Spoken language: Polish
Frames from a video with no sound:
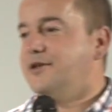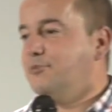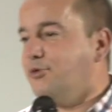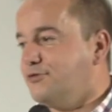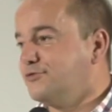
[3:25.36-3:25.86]

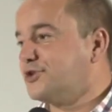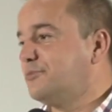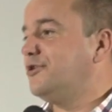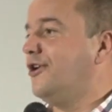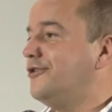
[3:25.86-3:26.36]
Bogu,
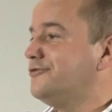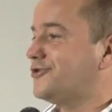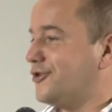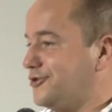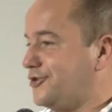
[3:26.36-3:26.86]
żeby On
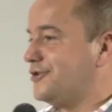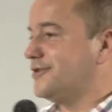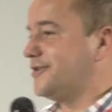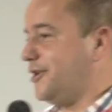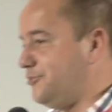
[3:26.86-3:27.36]
coś
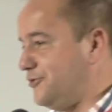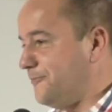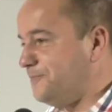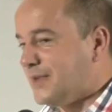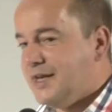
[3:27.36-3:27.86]
zrobił.
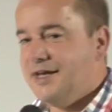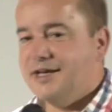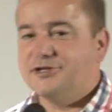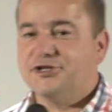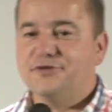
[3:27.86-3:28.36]

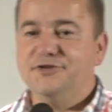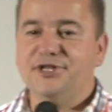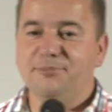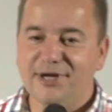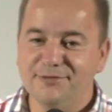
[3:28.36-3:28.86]
I
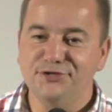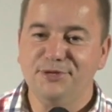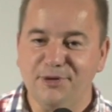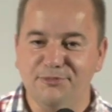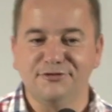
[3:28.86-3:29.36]
rzeczywiście Pan
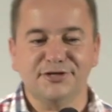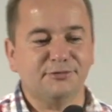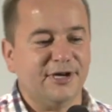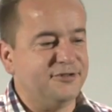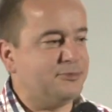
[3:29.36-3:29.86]
musi
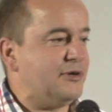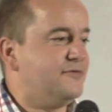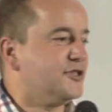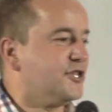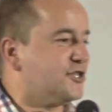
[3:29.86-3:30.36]
pobłogosławić
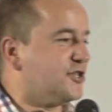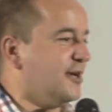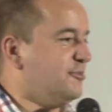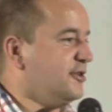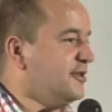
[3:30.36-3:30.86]
pewne rzeczy,
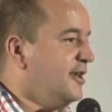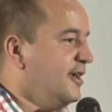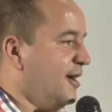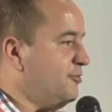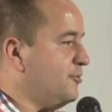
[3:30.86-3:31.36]
aby,
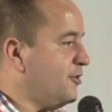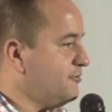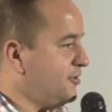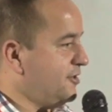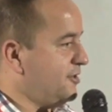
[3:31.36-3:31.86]
aby
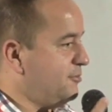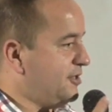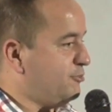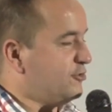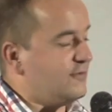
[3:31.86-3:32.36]
mogły
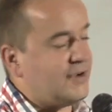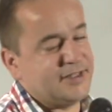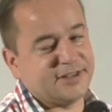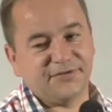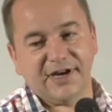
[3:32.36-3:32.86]
być
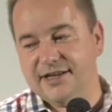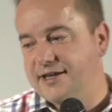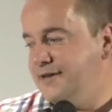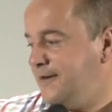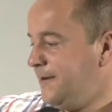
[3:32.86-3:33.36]
zbudowane
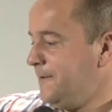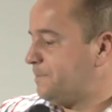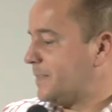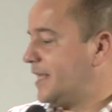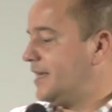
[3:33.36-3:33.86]
trwale,
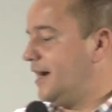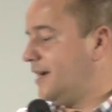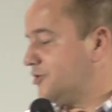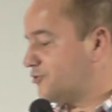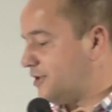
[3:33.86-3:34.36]
mm,
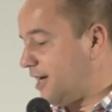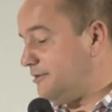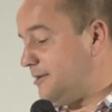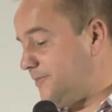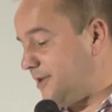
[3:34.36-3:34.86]
ale
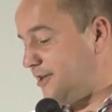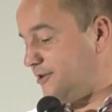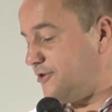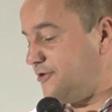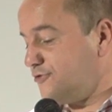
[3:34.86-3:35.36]
szukałem e,
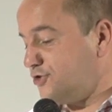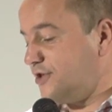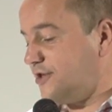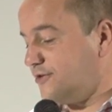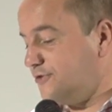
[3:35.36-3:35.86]

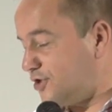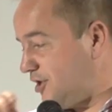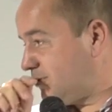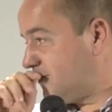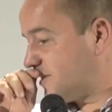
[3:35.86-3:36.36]
różnych
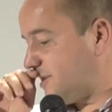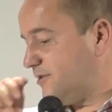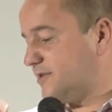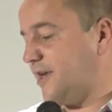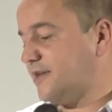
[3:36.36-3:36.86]
odnośników do
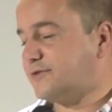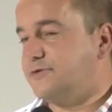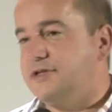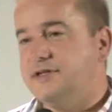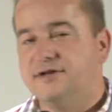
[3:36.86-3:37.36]
tego
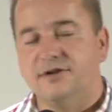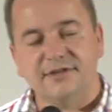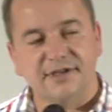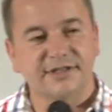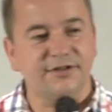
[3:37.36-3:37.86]
tekstu i
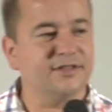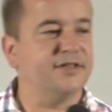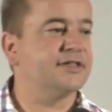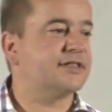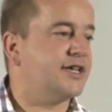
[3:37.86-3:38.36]
kontekst, drodzy,
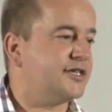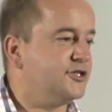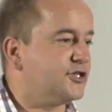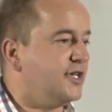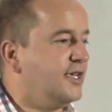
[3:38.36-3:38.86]
jest taki,
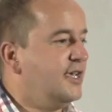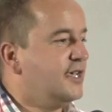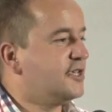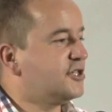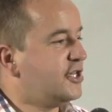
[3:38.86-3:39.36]
że
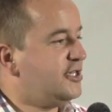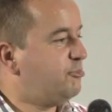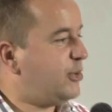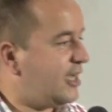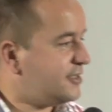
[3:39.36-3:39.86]
jeżeli
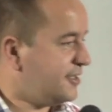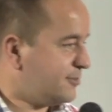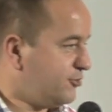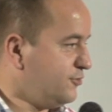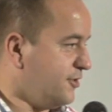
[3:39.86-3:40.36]
Pan nie
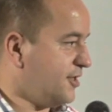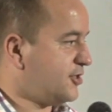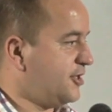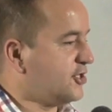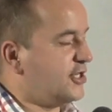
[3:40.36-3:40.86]
zbuduje,
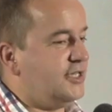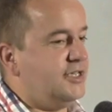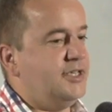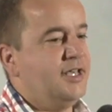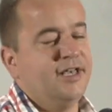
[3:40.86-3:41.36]
czy
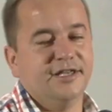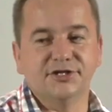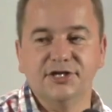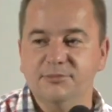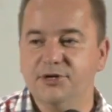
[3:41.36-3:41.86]
jeżeli,
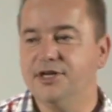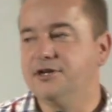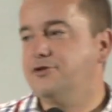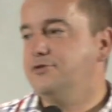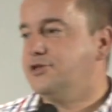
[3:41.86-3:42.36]
jeżeli my
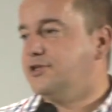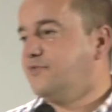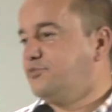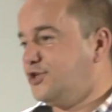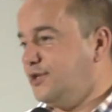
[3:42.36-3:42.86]
jako ludzie nie
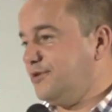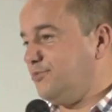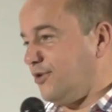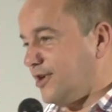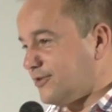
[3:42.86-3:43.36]
wpuścimy
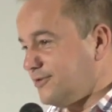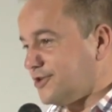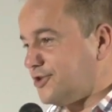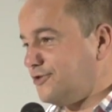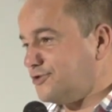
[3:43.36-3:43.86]
Boga do
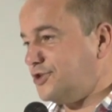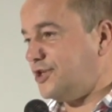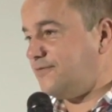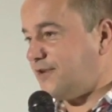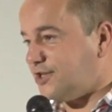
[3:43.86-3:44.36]
naszego
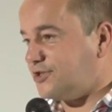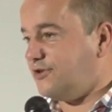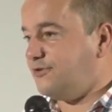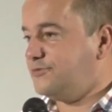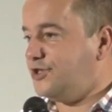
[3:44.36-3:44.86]
życia, w
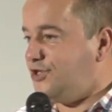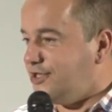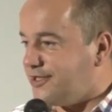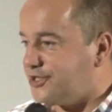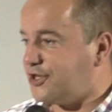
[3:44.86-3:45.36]
każdą
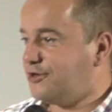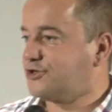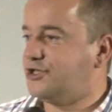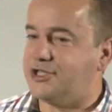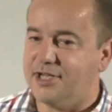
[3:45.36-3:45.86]
dziedzinę naszego
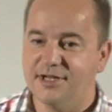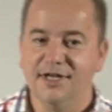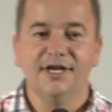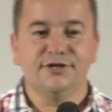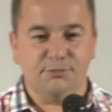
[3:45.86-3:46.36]
życia,
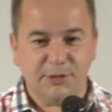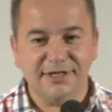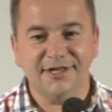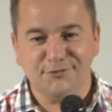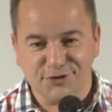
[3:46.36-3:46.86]
to
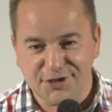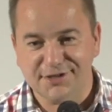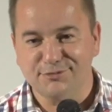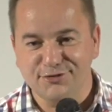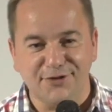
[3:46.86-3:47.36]
Pan nie może
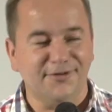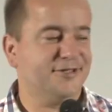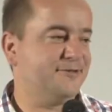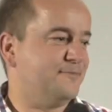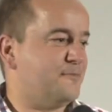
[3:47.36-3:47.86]
nic zbudować,